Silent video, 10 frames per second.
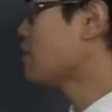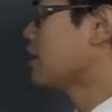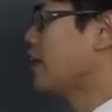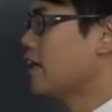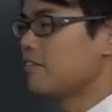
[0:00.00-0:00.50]
は
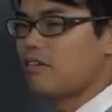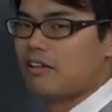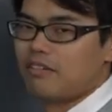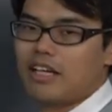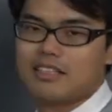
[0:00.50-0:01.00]
何とか
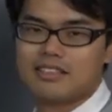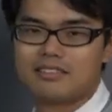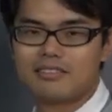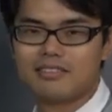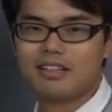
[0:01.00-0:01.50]
のケース
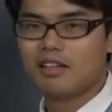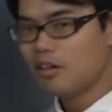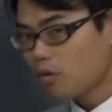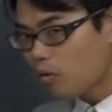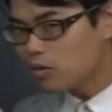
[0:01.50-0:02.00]

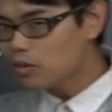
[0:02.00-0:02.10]
こ